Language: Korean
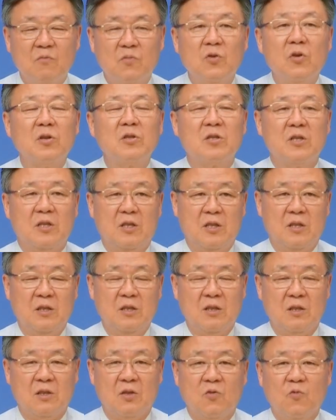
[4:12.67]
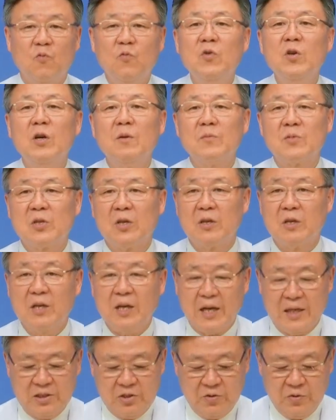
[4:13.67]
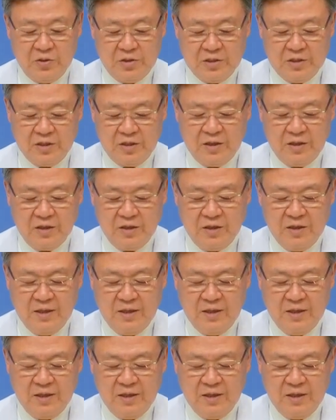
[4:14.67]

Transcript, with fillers: 무너뜨리는 위험성을 가지고 있어요.